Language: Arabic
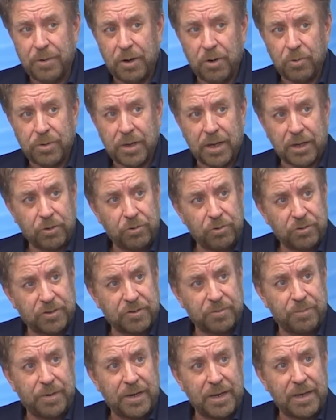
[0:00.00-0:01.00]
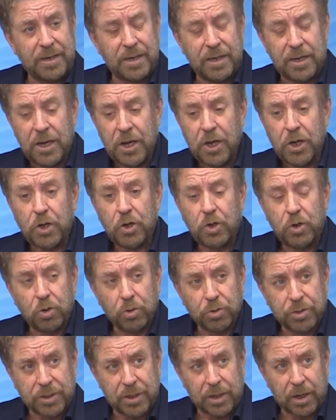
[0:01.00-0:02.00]
أو ذاك يوسف بليلي
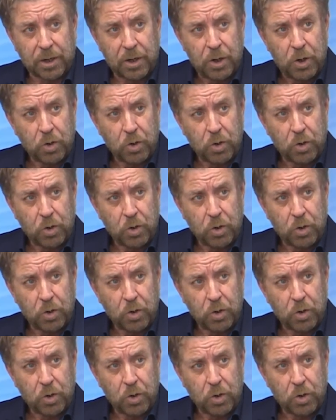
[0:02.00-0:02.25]
يصر